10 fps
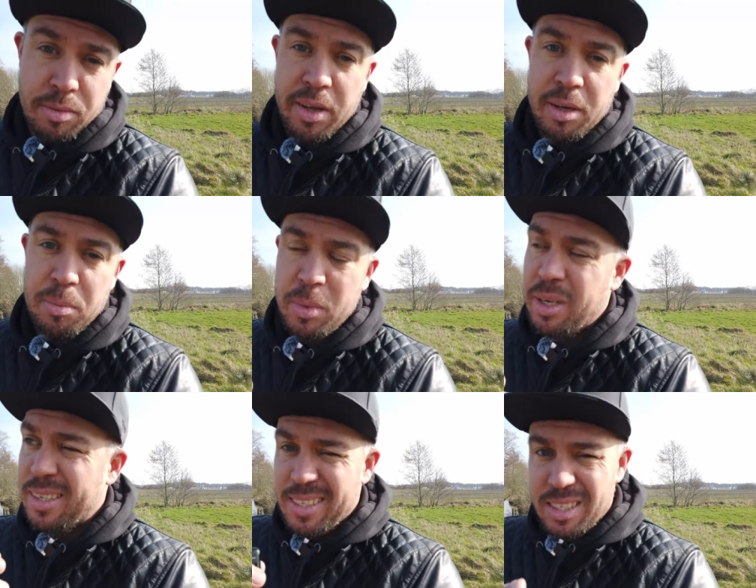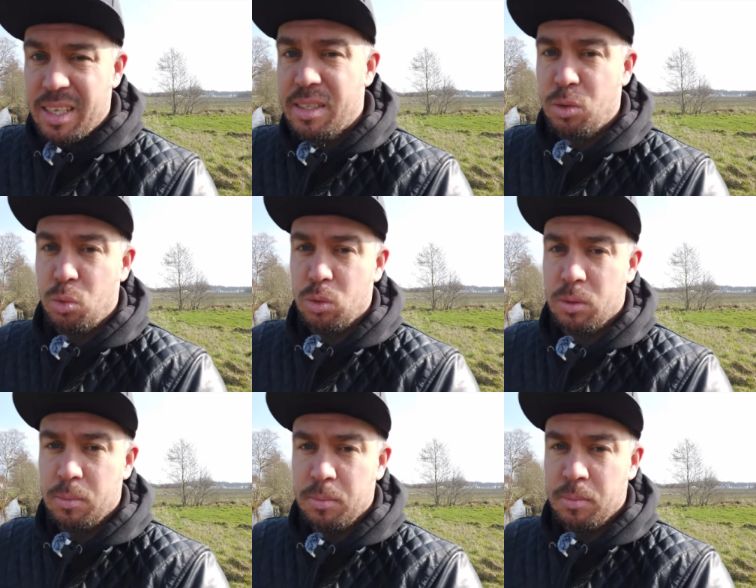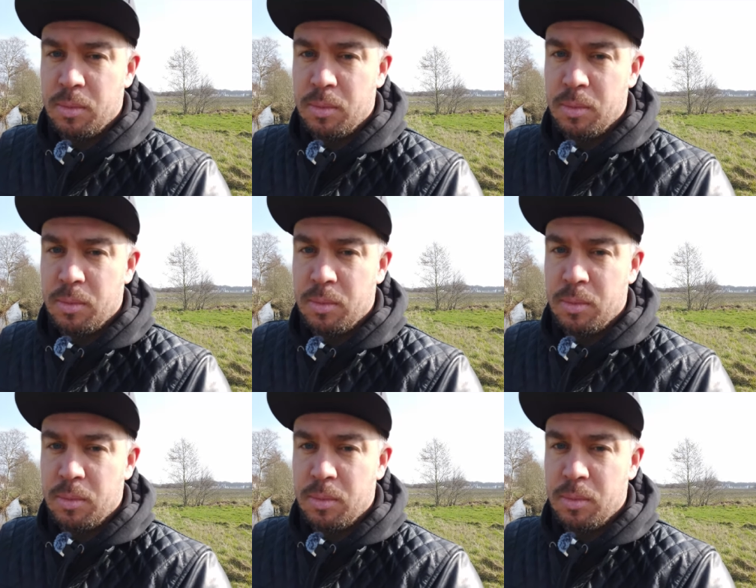das gefällt mir sehr, sehr gut.